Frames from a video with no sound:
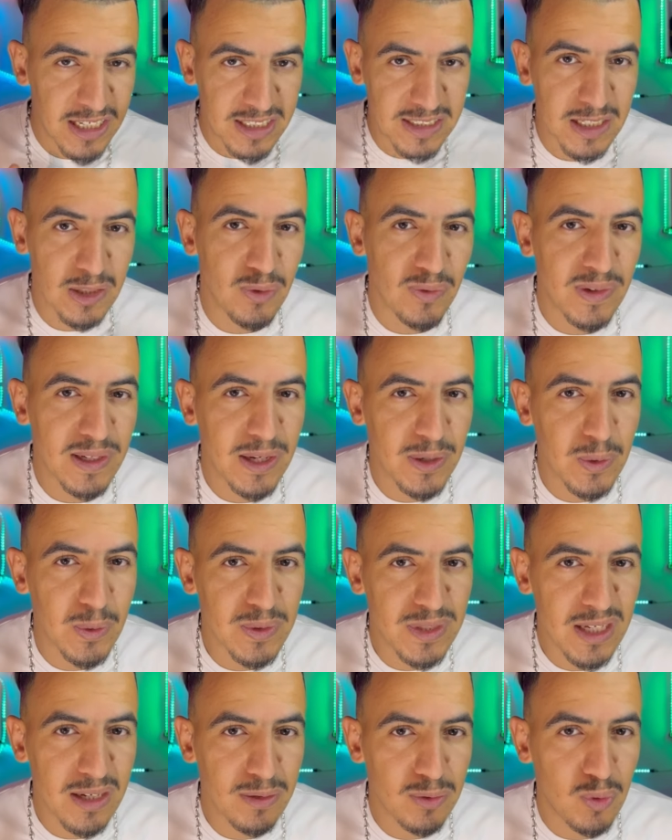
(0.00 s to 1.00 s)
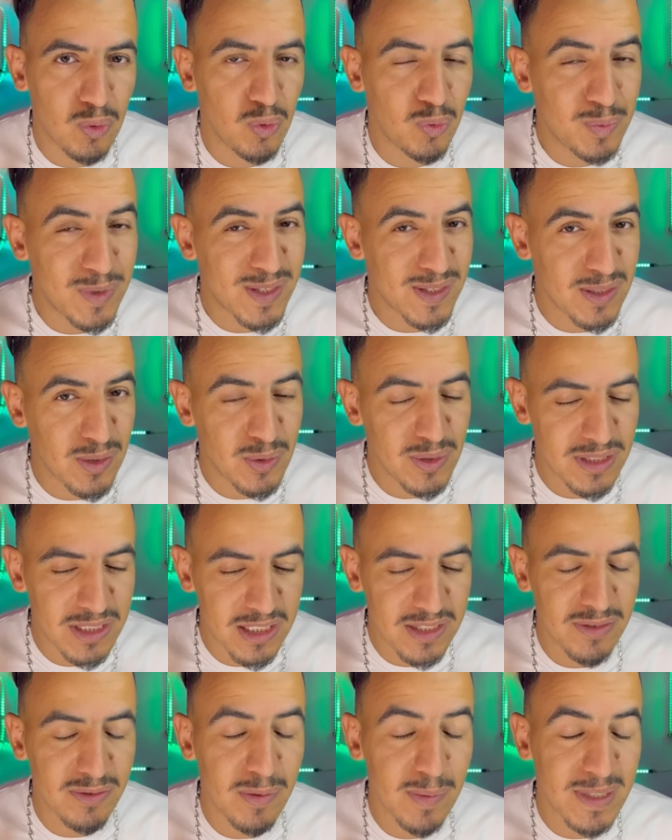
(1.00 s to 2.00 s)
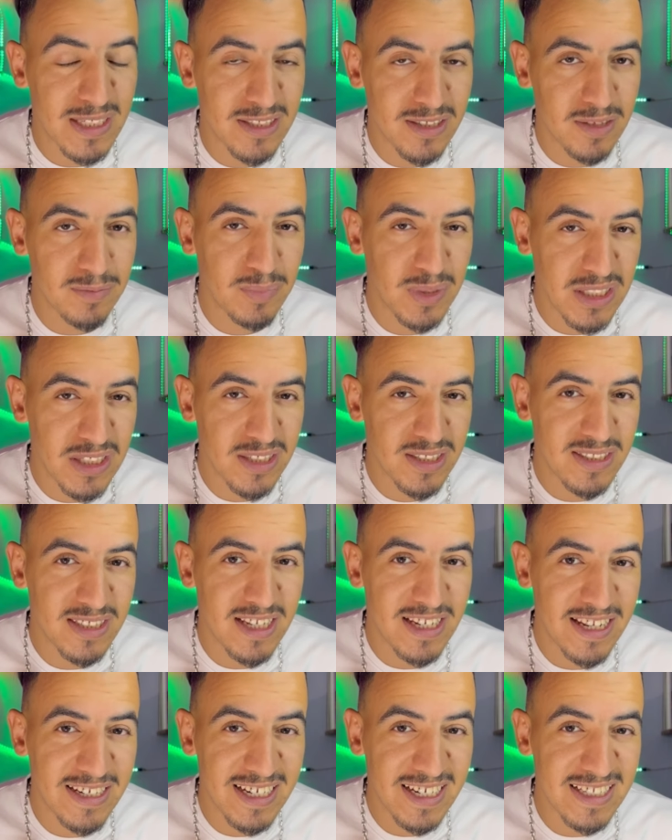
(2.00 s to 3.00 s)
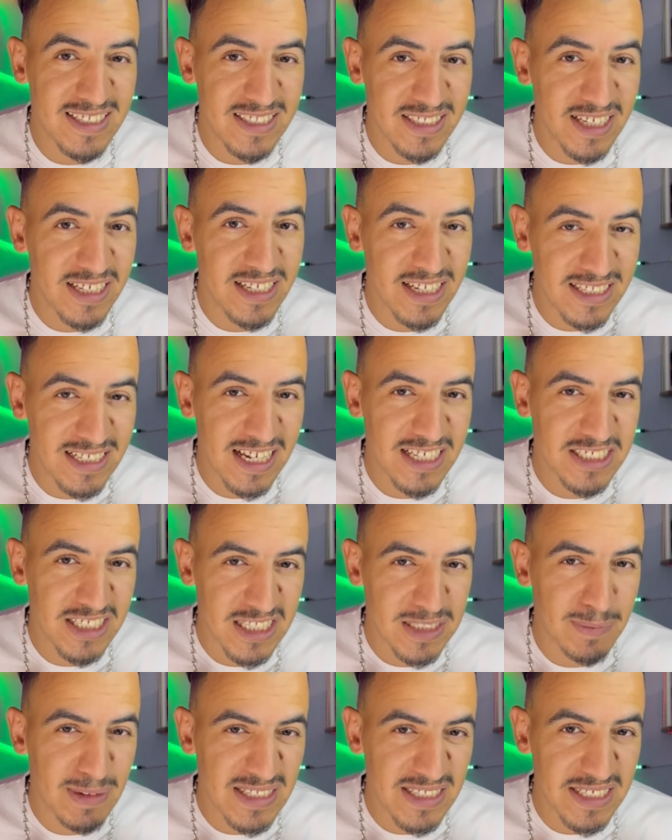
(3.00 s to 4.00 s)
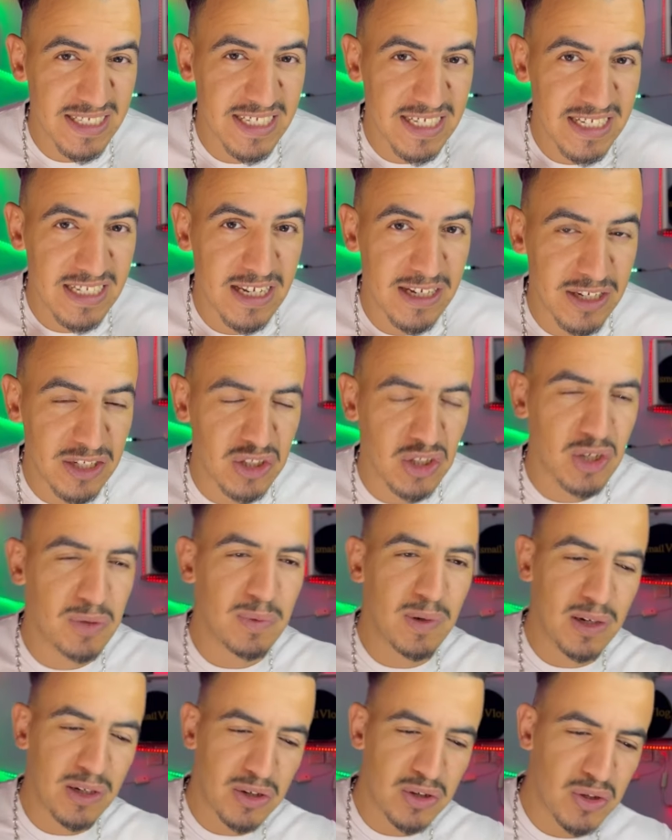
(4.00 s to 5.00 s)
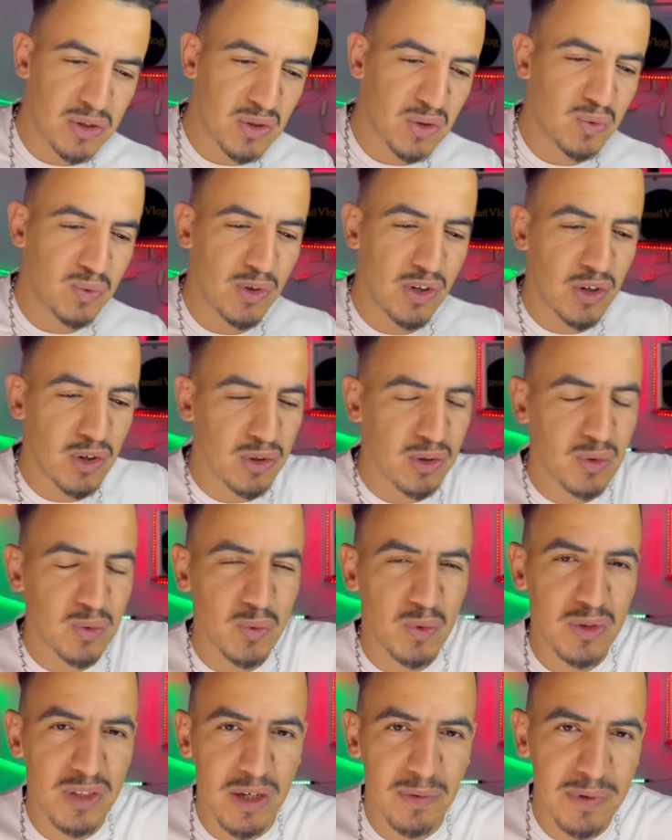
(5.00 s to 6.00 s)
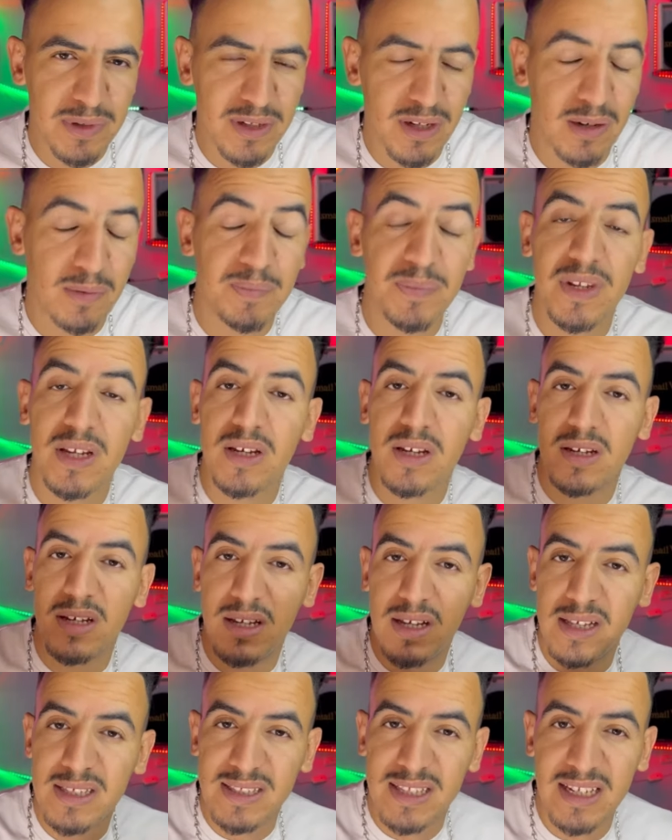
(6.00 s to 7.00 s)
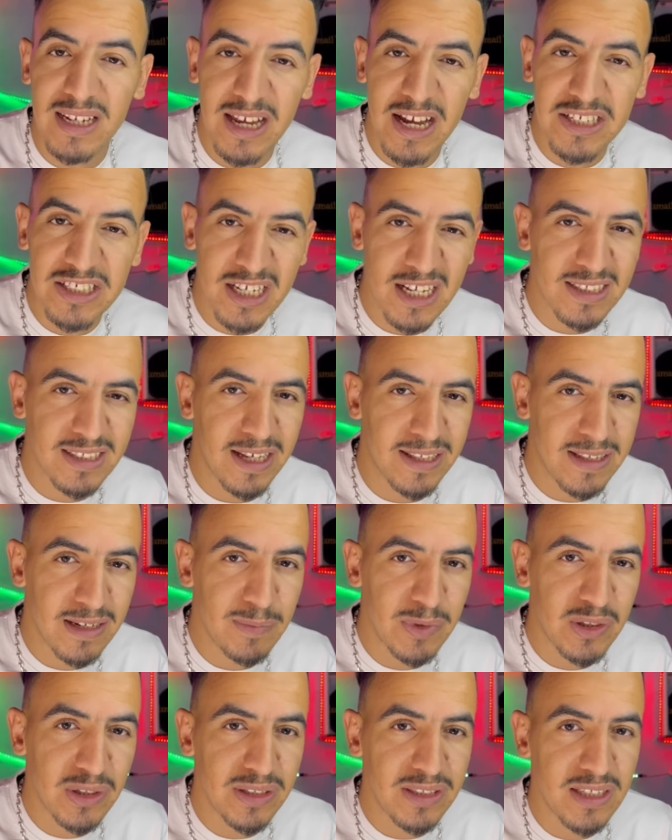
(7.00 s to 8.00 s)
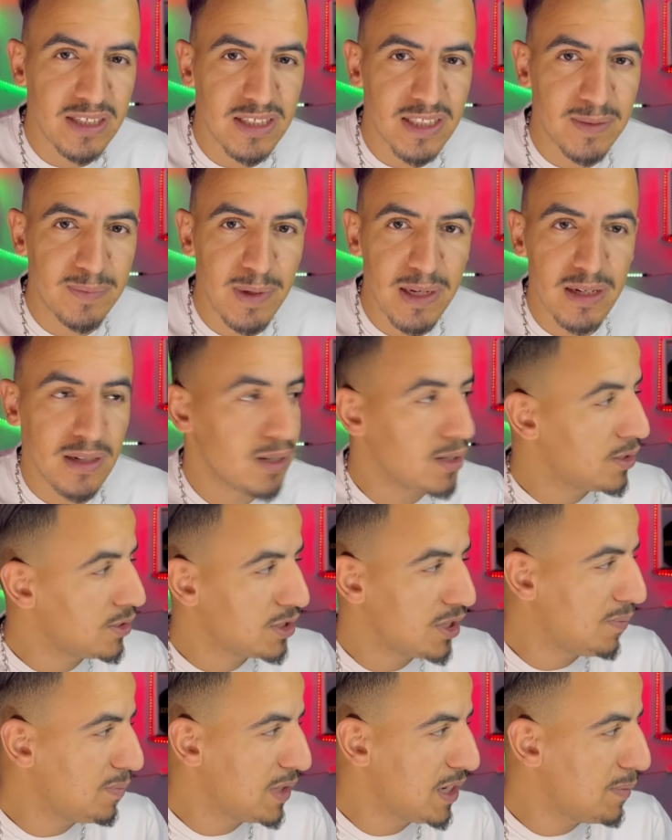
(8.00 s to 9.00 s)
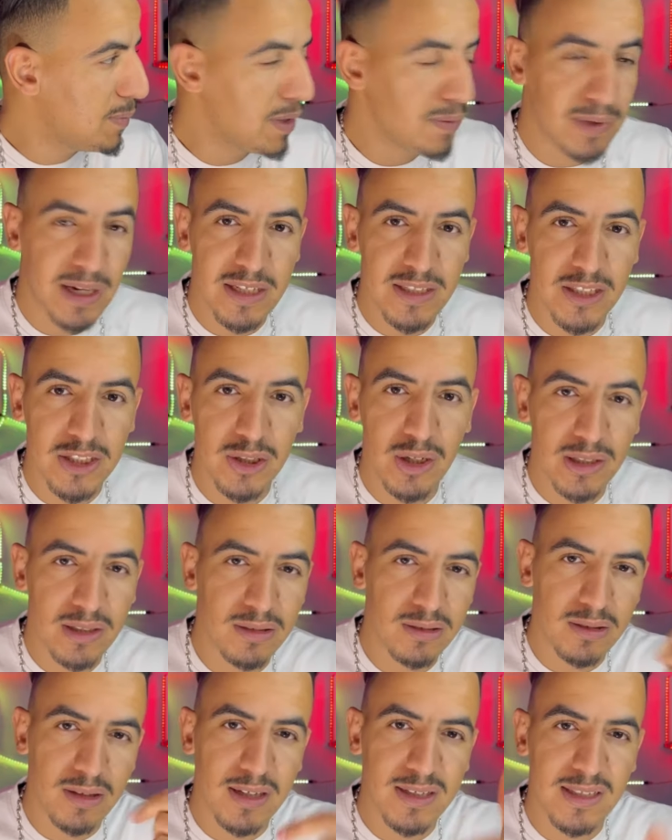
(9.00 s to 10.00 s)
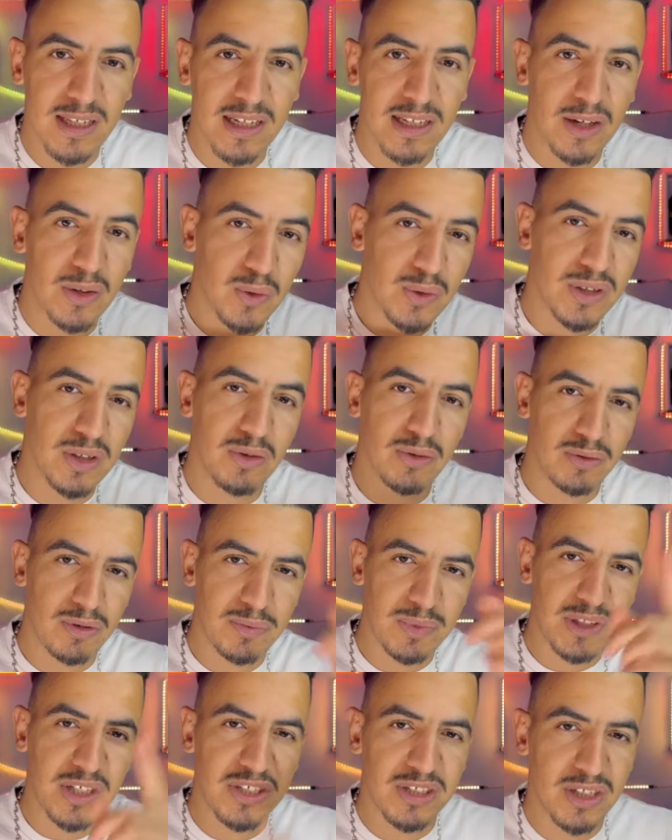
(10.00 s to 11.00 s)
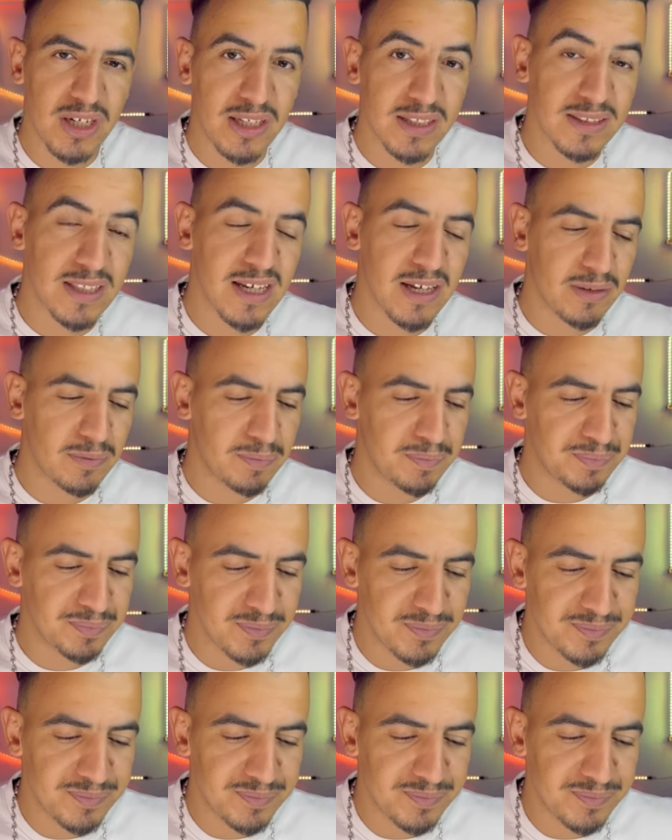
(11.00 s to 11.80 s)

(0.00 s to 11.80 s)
كانت عنده في الكروسه وب 66 شاف باش هزها لانها كانت ثقيله ديك الحاجه كتبان ثقيله يعني كيبان كيهز ويحط وكذا منا هز ديك الحاجه حط حدا البيديو ديال الزبل شاف منا منا ما كاين حتى شي واحد هز ديك الكروسه مشي يجري يطير